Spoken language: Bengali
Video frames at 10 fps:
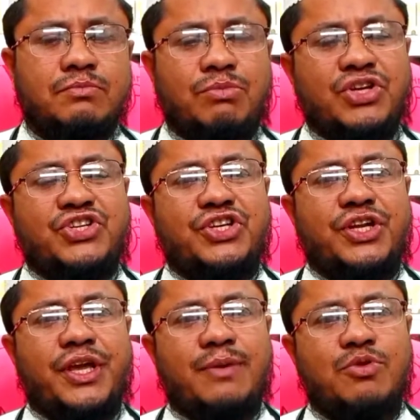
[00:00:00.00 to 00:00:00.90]

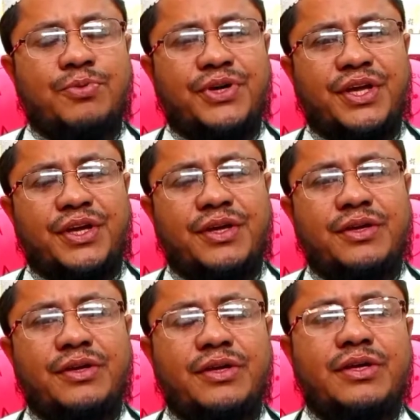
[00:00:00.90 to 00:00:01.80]
বিশ্বের এই ভবনে
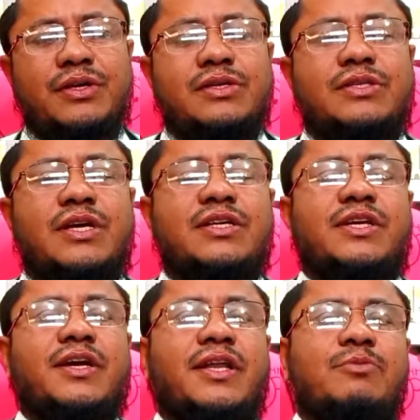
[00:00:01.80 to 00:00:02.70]
যে
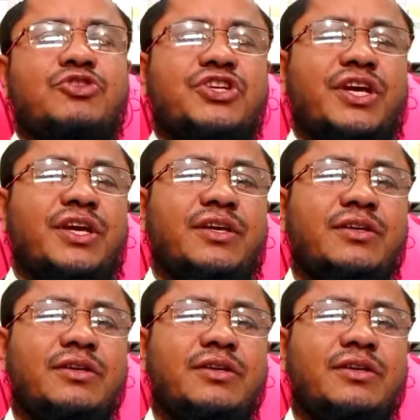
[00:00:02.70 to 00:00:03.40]
যেখানে বসেই